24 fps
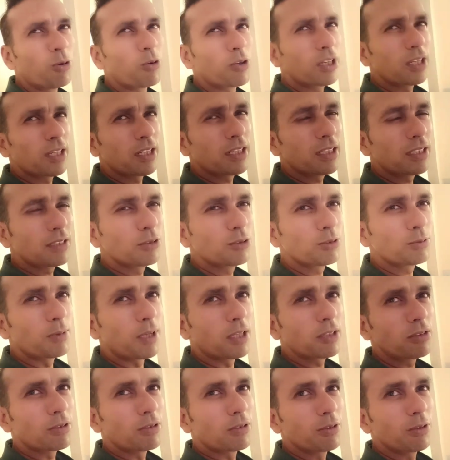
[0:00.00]
हो गया उस
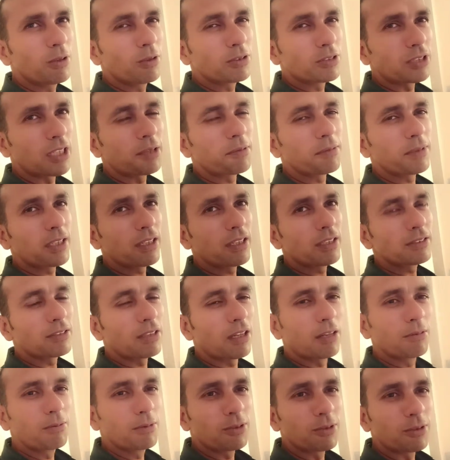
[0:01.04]
बात को छह महीना
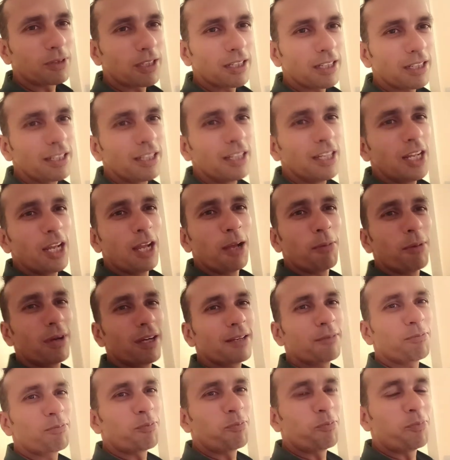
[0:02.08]
साल भर हो गया जीता
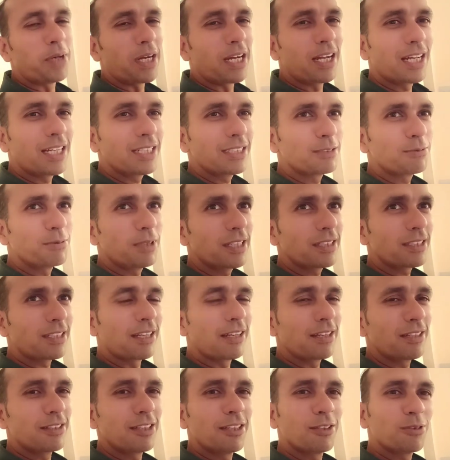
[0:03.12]
पाँच बार
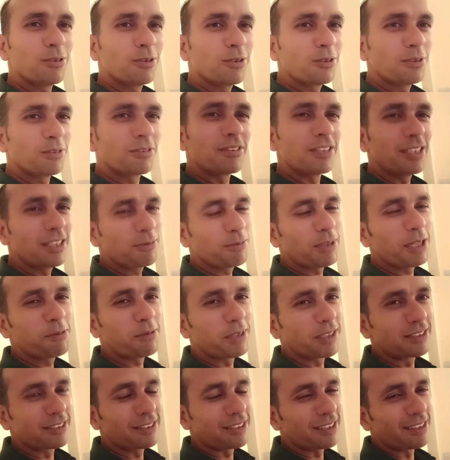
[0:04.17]
खेले थे तो तीन बार बजे